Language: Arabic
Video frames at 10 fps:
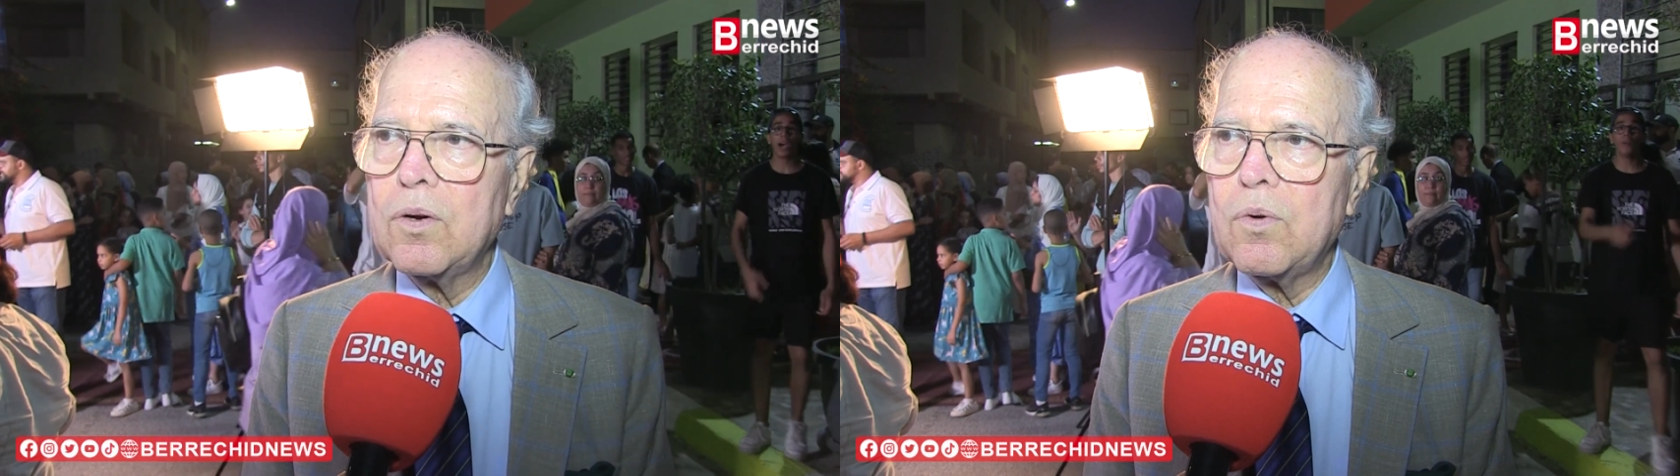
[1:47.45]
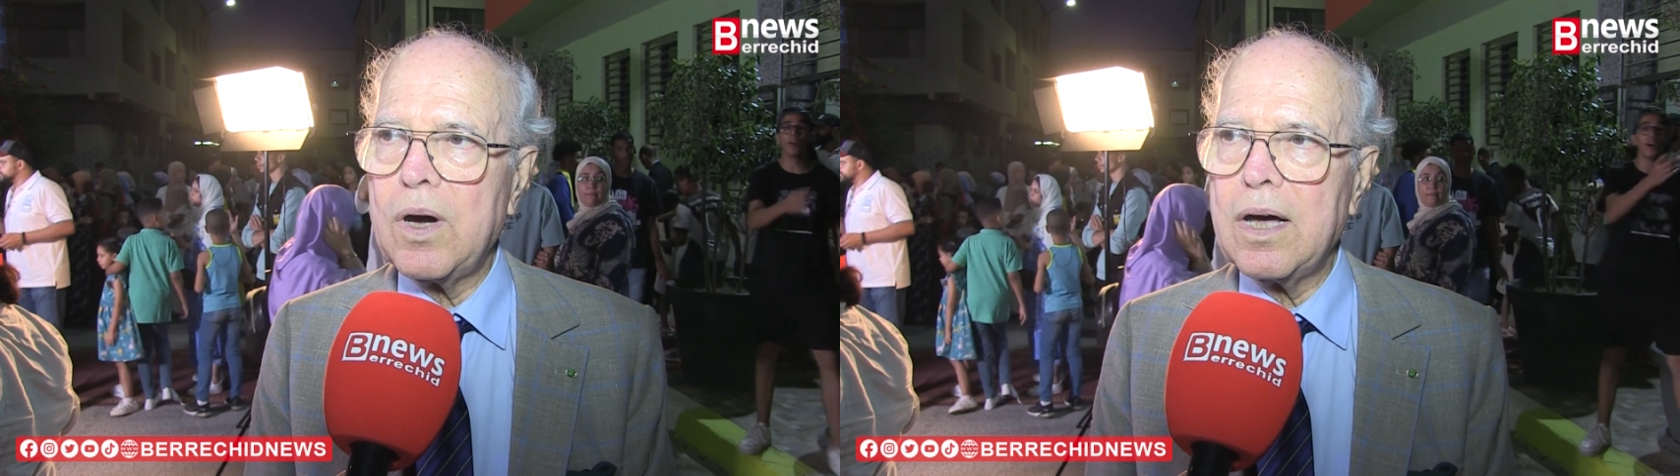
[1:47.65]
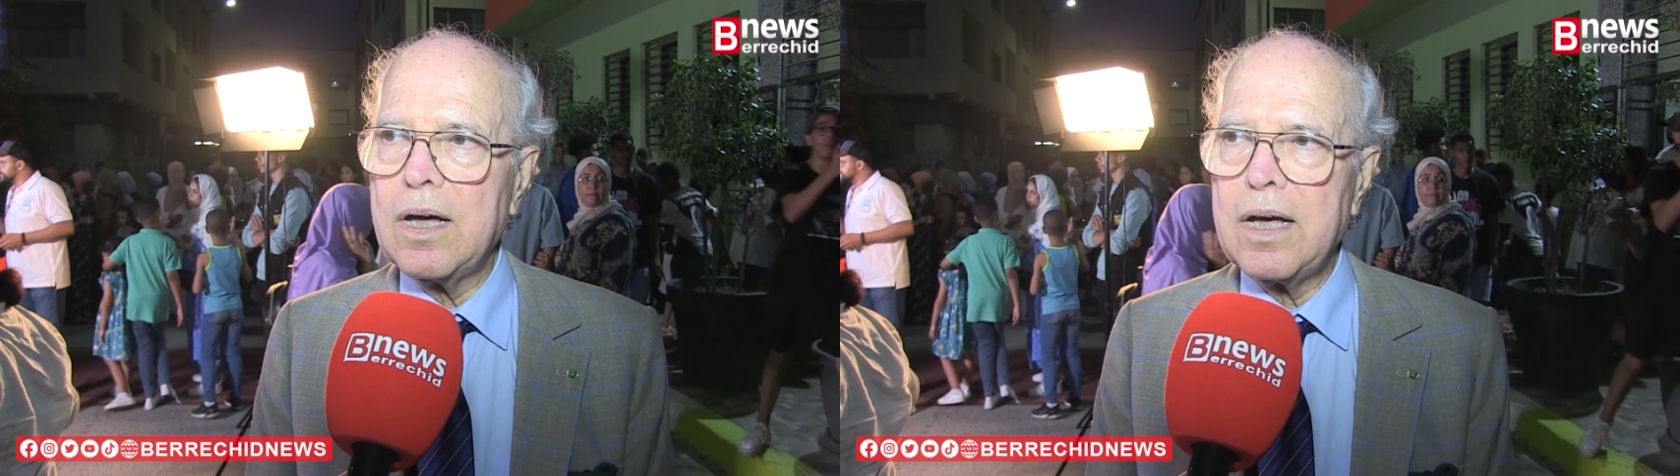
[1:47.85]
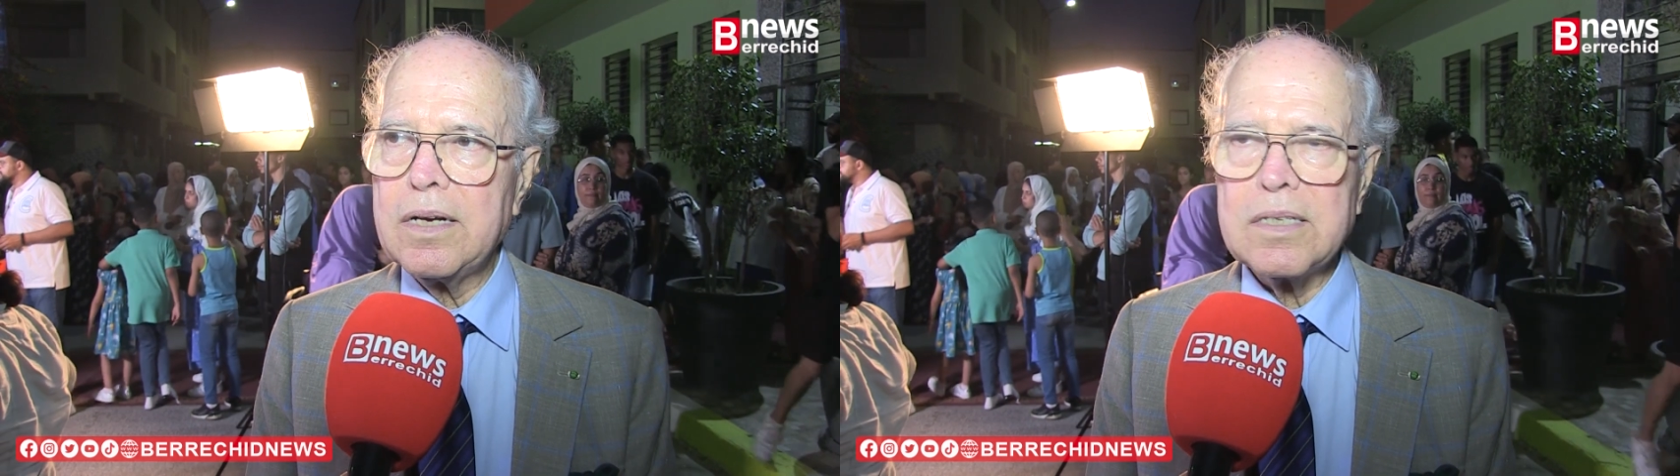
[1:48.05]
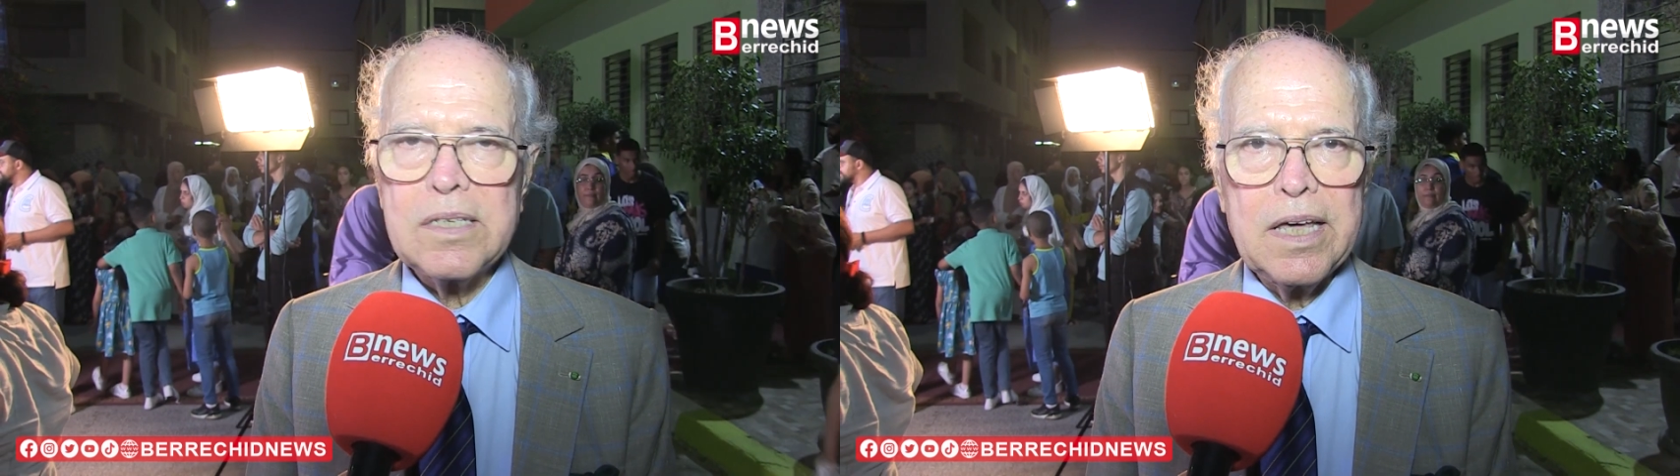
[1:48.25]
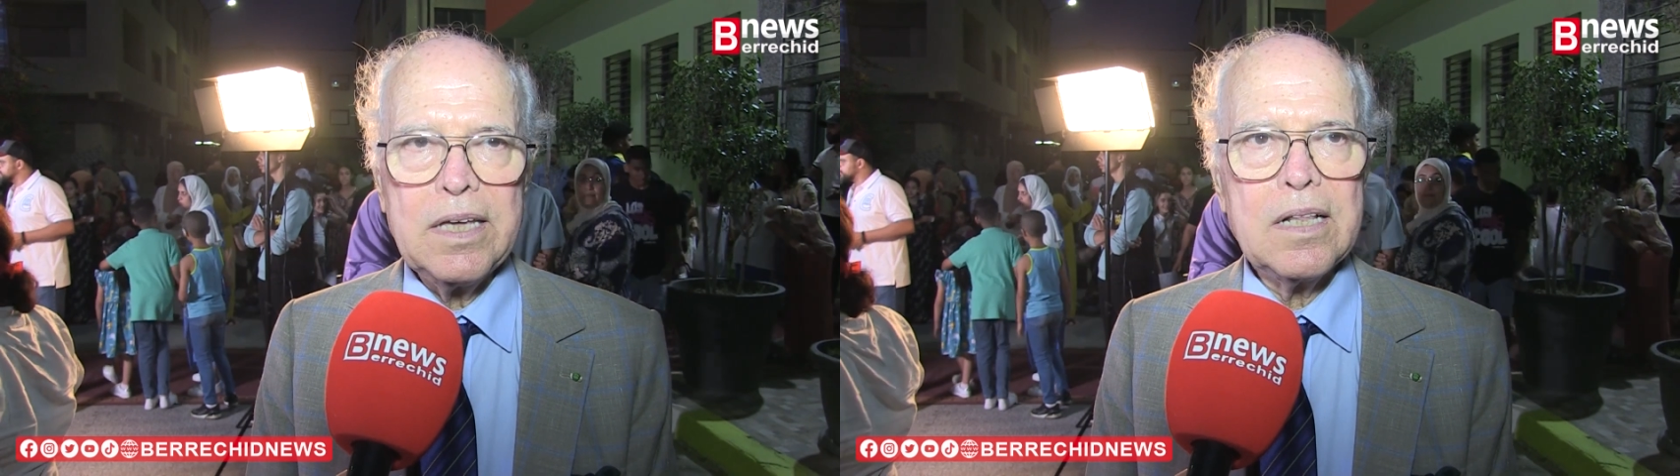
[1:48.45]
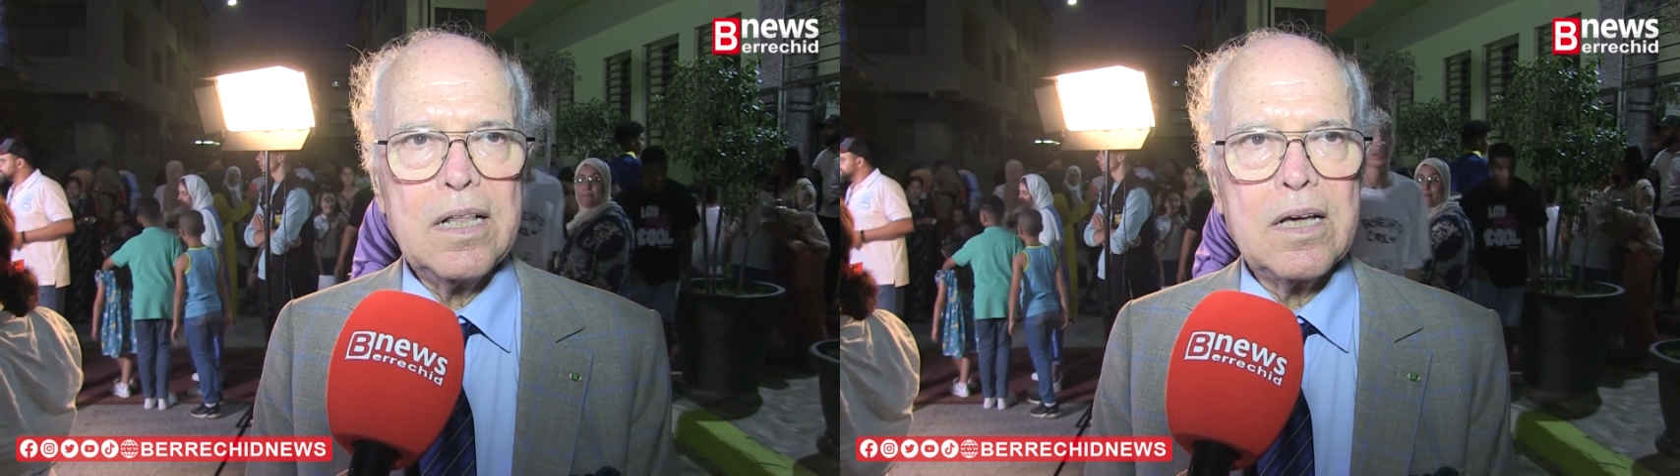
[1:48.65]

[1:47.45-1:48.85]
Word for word: وأنا سعيد